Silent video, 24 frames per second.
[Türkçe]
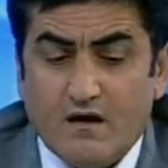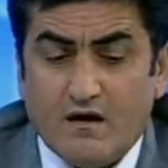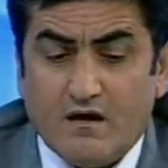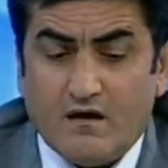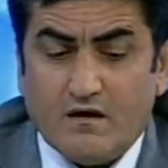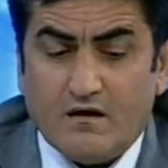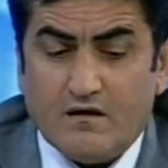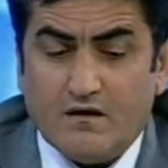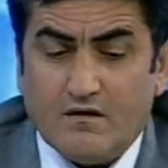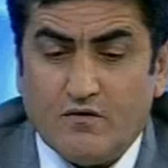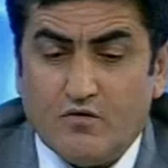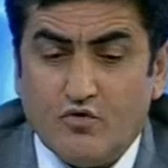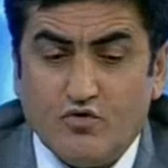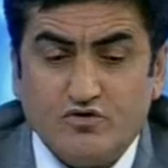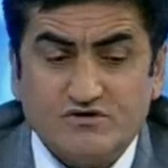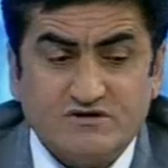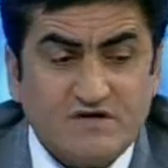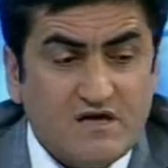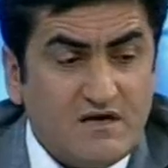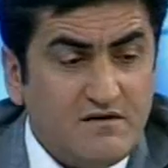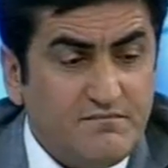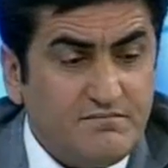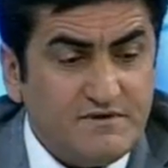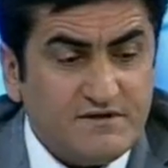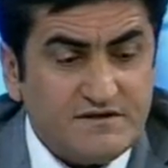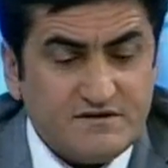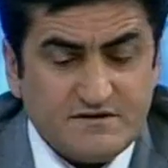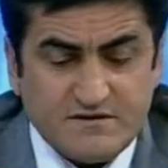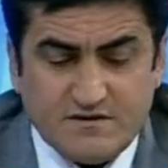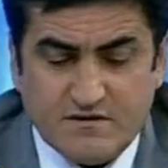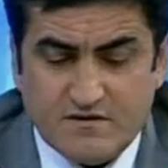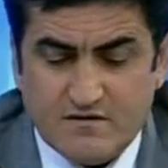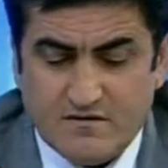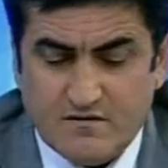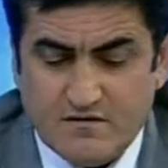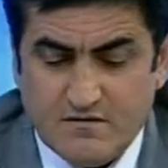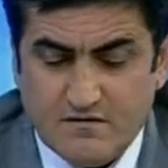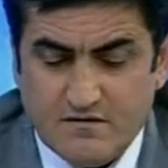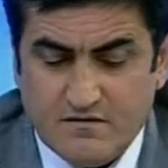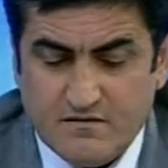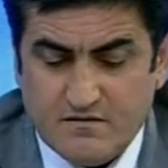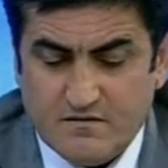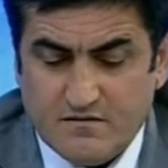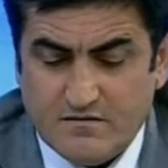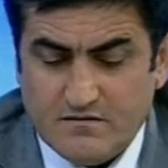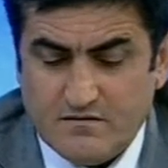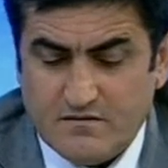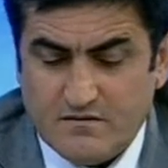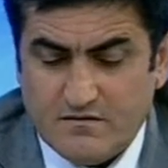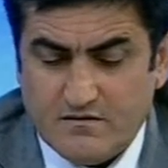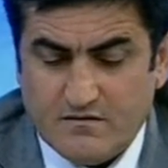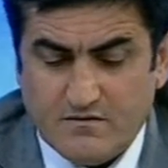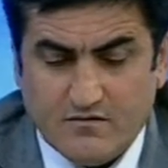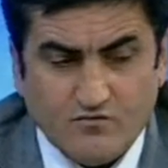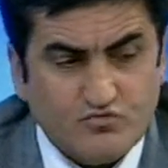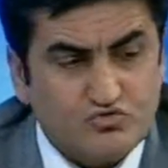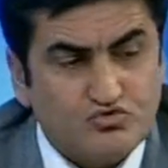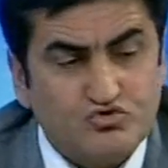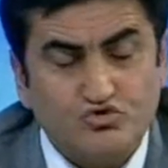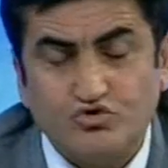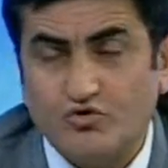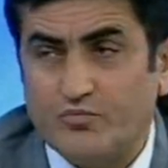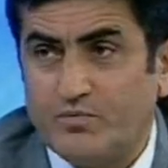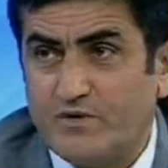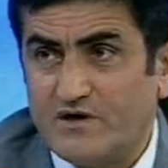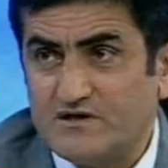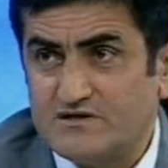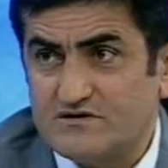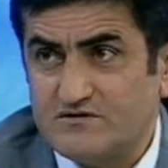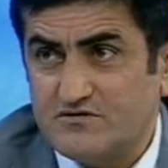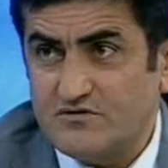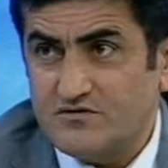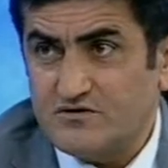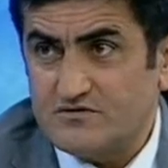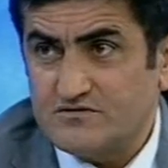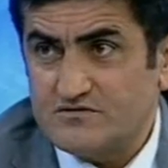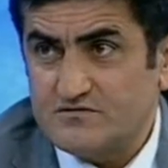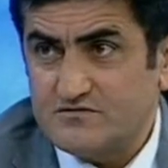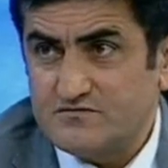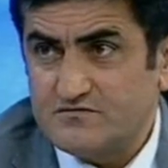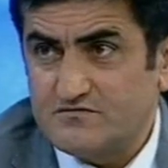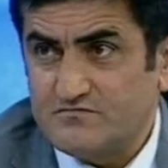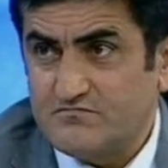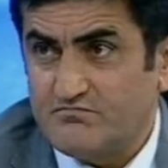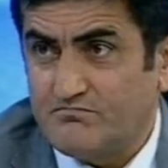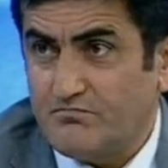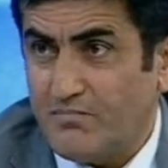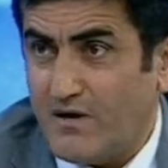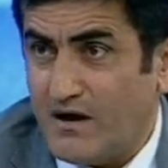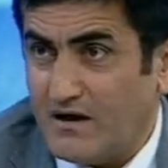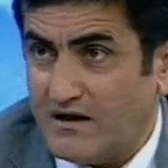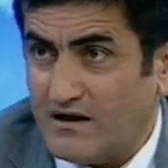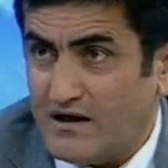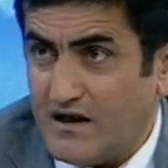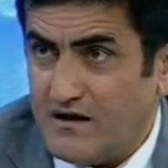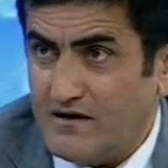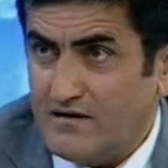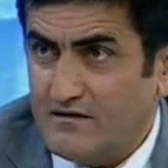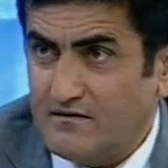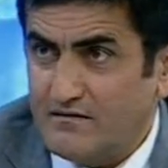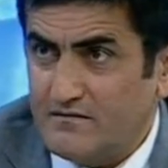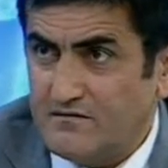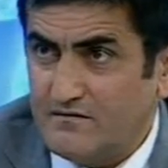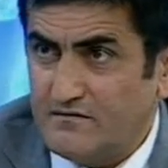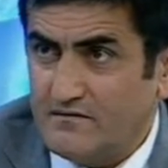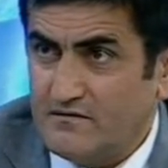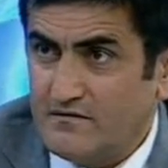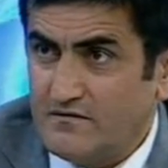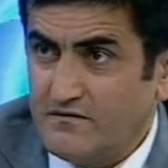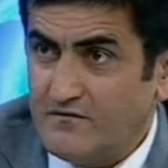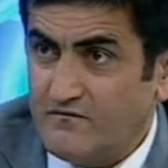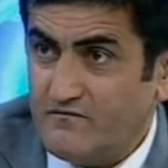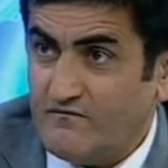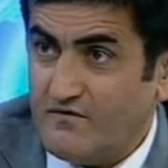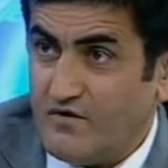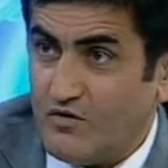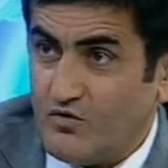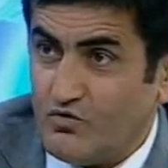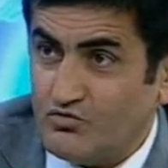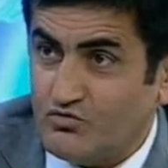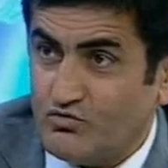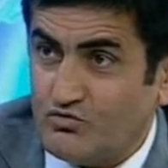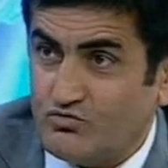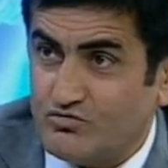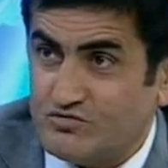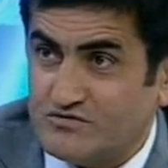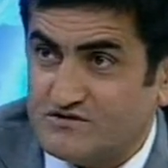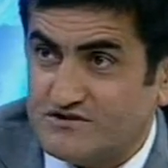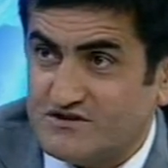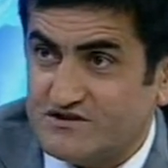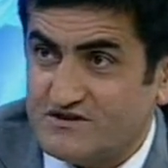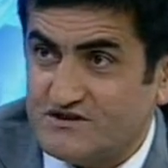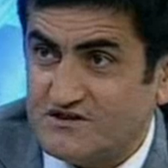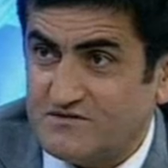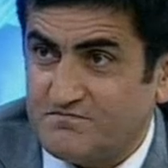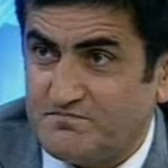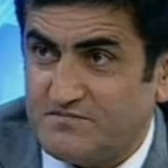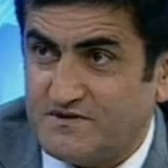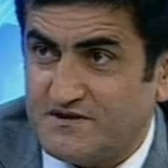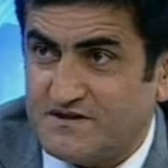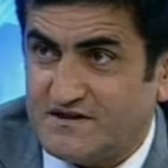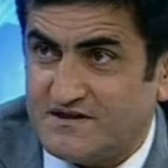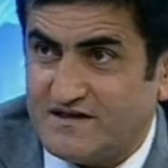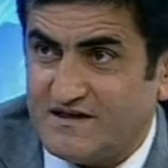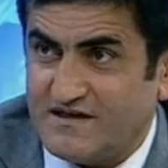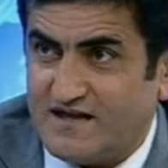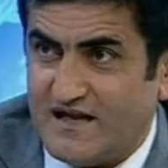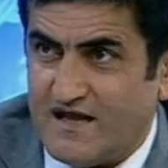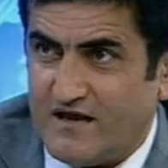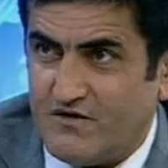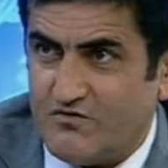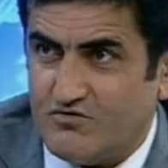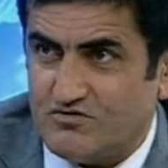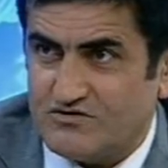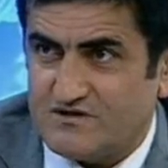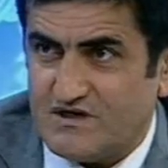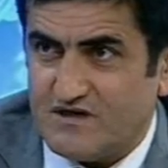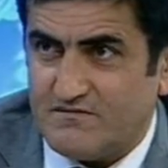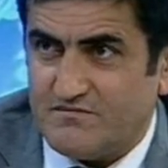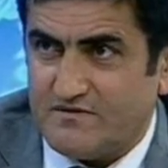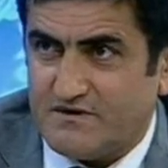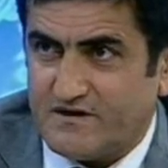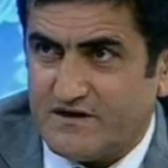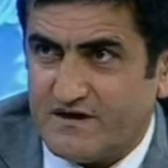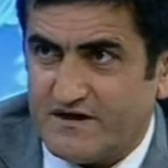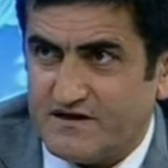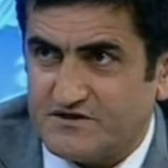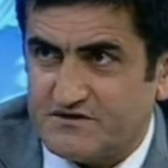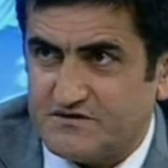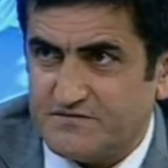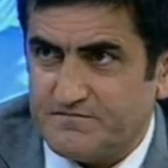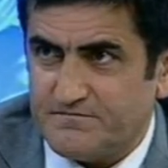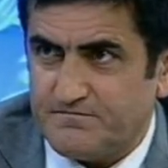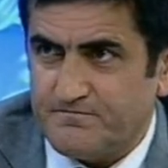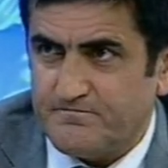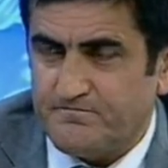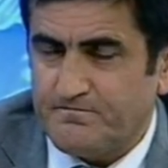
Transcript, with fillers: e, özel bir şurup hazırlıyoruz. Balla ve 19 çeşit bitkiyle özel bir karışım.